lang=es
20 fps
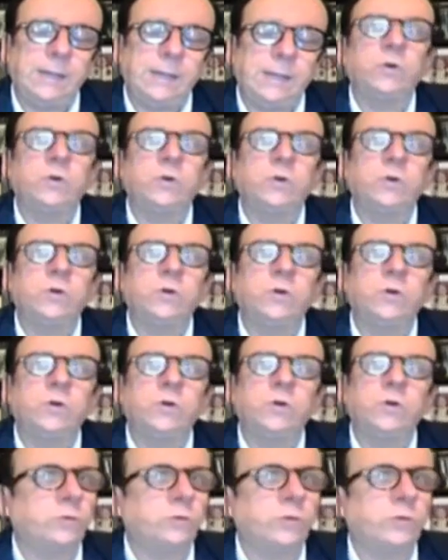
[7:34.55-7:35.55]
creo yo,
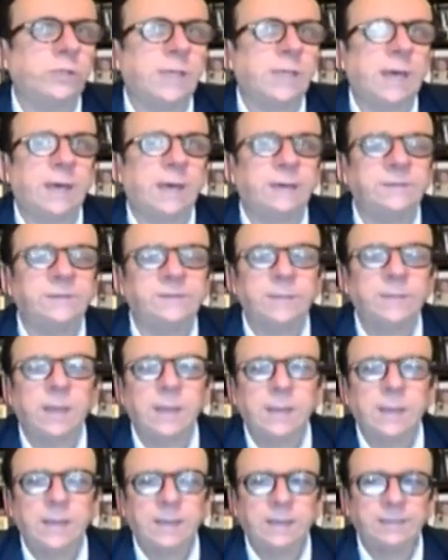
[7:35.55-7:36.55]
para las
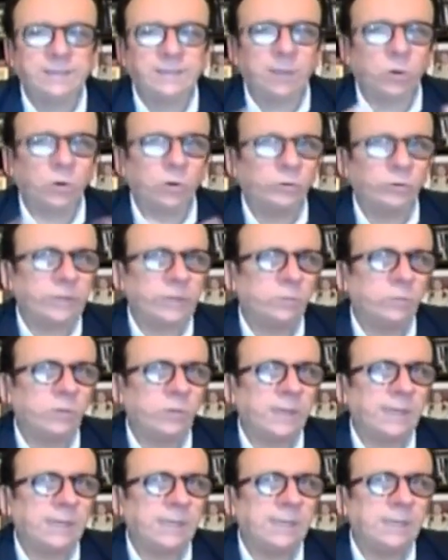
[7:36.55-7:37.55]
autoridades es encontrar
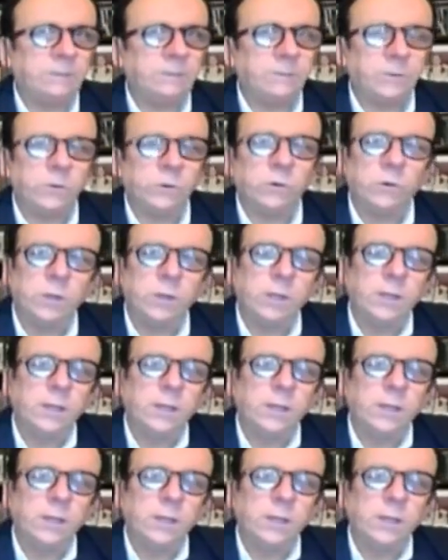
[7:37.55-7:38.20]
un equilibrio